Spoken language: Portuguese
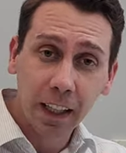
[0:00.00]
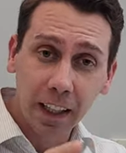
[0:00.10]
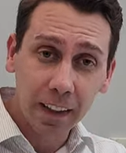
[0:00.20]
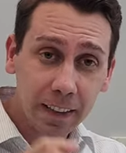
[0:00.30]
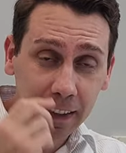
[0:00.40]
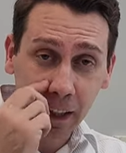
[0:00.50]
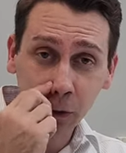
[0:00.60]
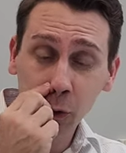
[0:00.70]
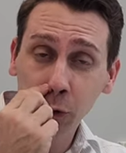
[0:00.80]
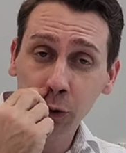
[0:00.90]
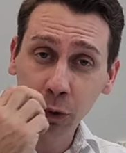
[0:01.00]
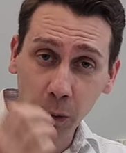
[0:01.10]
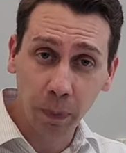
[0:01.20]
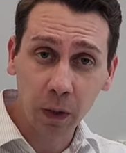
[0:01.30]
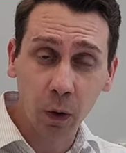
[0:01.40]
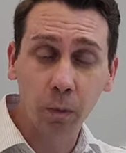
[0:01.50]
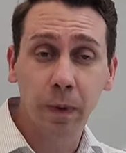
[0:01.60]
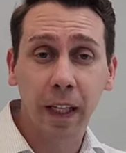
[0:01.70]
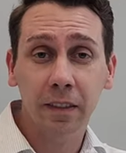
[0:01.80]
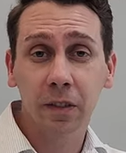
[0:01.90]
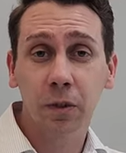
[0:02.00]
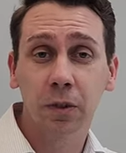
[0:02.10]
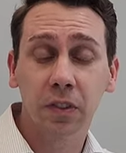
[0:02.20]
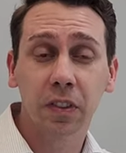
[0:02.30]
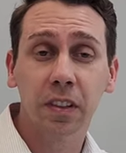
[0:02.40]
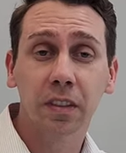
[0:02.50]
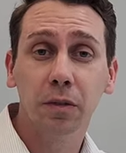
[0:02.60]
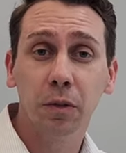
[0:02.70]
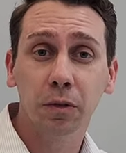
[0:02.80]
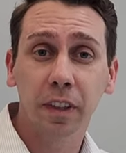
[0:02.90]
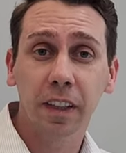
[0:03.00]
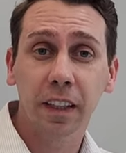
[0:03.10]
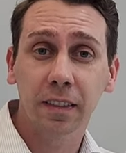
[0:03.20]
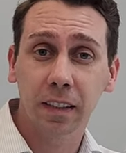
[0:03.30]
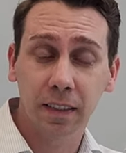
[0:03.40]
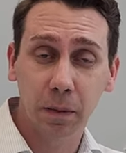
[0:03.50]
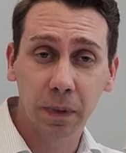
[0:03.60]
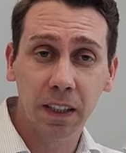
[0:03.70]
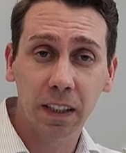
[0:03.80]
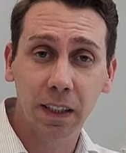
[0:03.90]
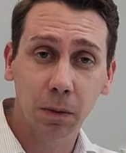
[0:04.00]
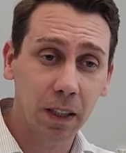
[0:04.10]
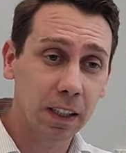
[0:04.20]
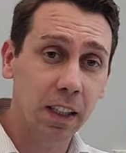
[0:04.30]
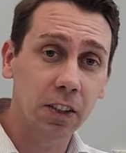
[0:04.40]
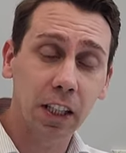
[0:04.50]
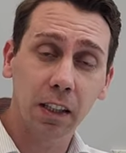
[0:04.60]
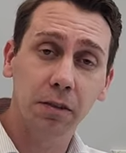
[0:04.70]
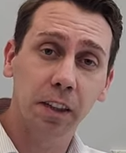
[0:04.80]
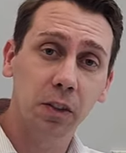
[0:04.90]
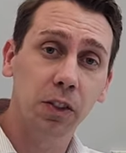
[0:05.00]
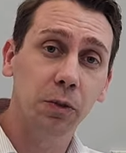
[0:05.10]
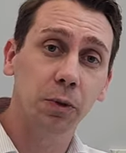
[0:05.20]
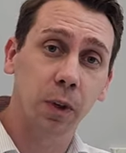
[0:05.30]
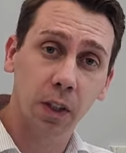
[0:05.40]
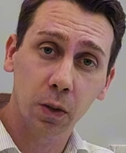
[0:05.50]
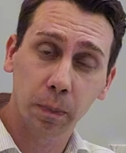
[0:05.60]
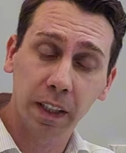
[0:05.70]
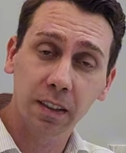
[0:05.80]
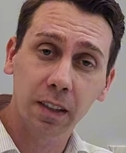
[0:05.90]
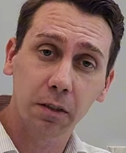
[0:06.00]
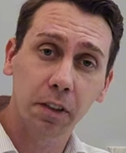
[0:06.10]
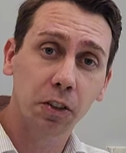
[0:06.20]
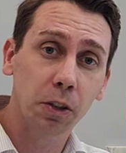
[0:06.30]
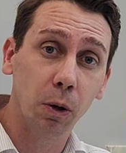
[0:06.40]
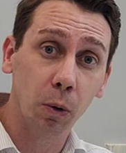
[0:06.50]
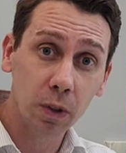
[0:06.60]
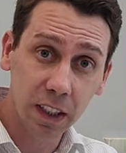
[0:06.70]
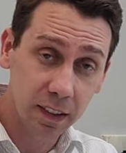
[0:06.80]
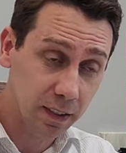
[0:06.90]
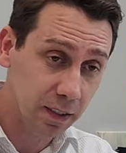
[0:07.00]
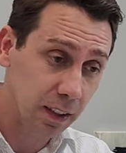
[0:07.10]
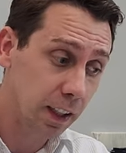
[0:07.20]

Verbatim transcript: Esse caso super complexo que vocês vão ver essa semana é uma cliente que ela veio de fora do país, ela veio de Londres